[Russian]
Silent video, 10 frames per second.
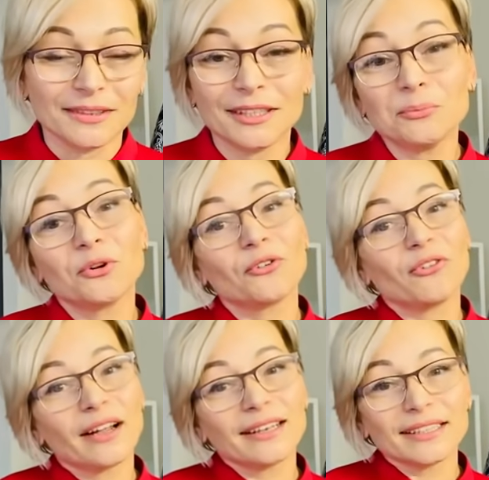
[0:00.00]
И
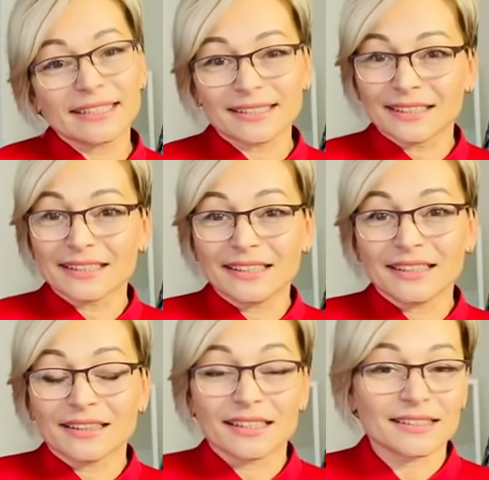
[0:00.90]
буквально несколько
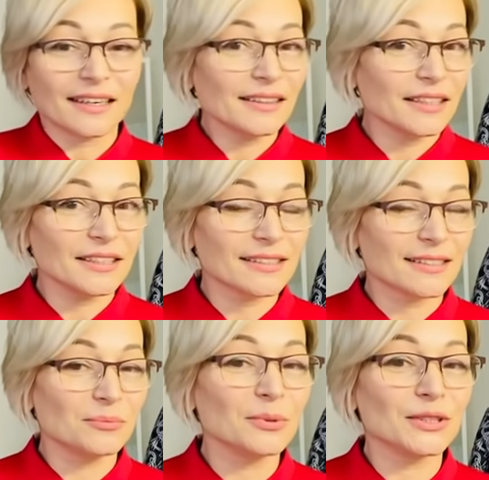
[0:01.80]
лет назад, а
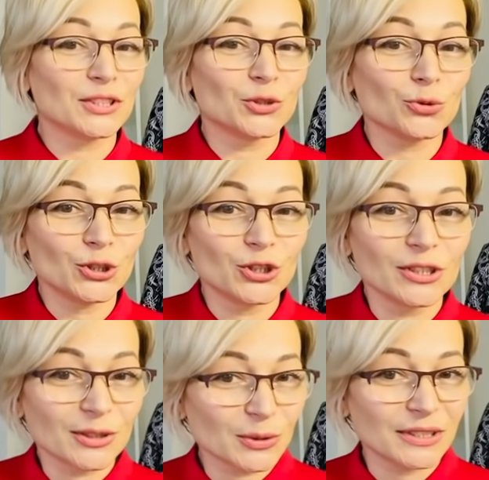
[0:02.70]
если быть
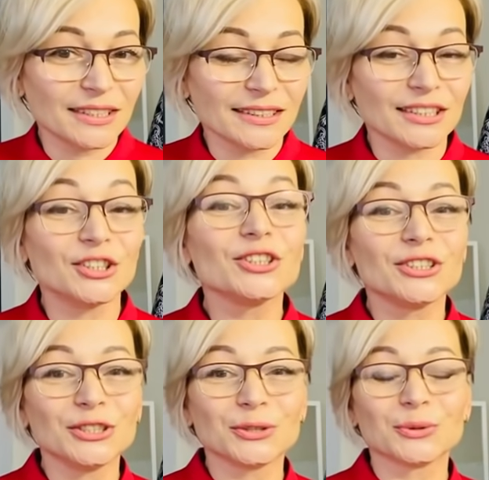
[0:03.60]
точной, то где-то
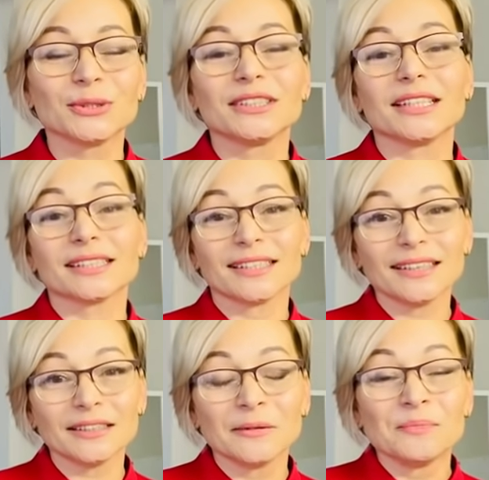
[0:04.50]
4 года назад,